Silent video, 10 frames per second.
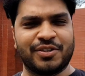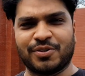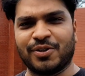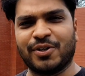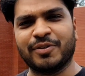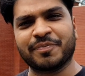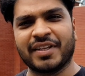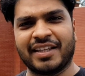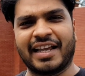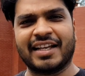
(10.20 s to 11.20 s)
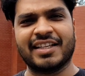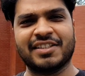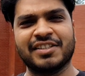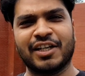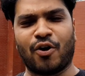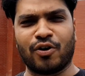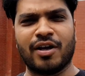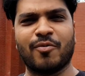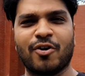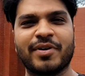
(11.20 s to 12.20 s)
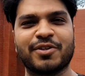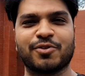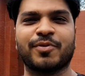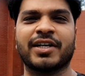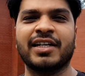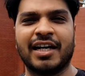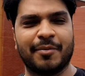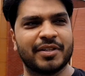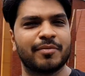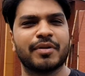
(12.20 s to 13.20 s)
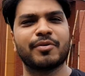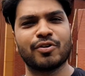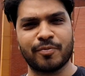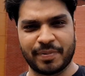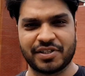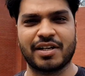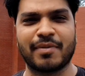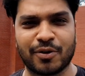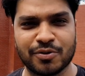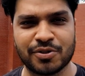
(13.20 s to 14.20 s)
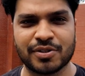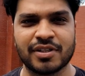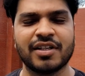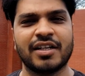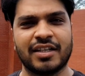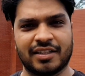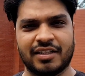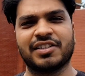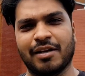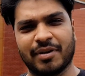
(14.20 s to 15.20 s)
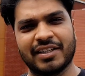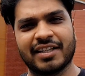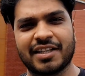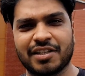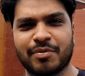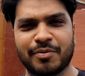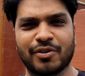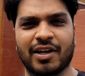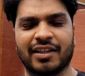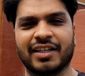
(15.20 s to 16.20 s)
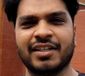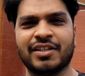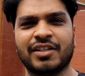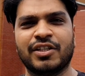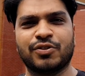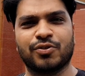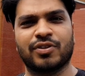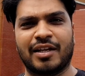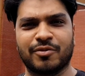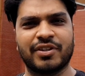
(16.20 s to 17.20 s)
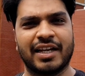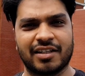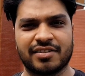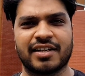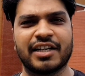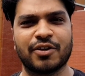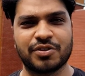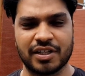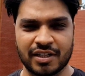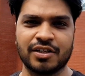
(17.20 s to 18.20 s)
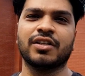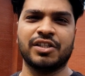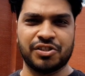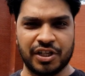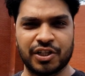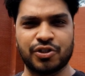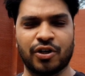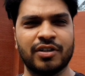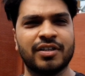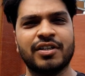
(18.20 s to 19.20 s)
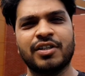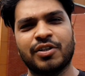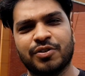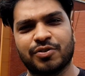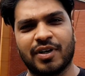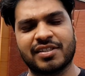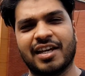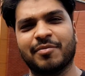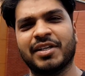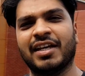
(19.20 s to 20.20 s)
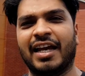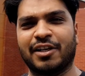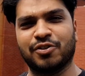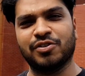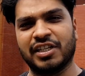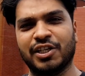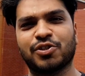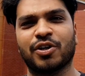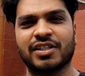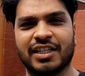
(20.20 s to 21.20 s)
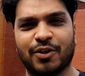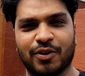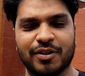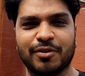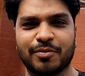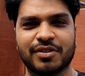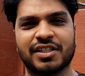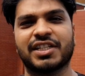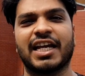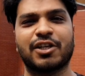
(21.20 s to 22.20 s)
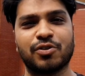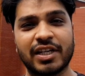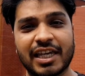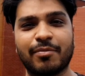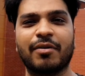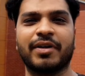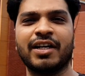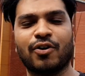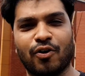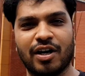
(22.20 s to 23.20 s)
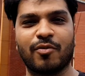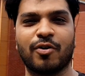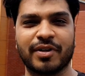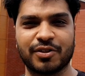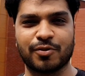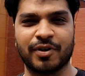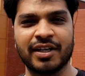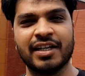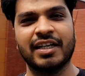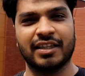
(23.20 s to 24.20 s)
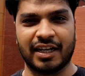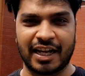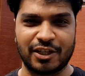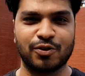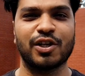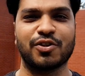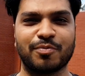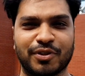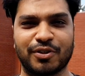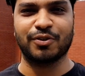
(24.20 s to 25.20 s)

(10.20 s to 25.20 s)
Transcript: তো দেখা যাচ্ছে যে করোনা মহামারীর সময় আমাদের বিভিন্ন পেশার মানুষ সেবা দিয়ে যাচ্ছে বিভিন্ন খাতে তো তার মধ্যে একটা শ্রেণী হচ্ছে চিকিৎসক তো আজকে আমি একজন চিকিৎসকের সাথে কথা বলবো যে সে আসলে কিভাবে করোনা মহামারীর সময় তার কাজগুলো সম্পাদন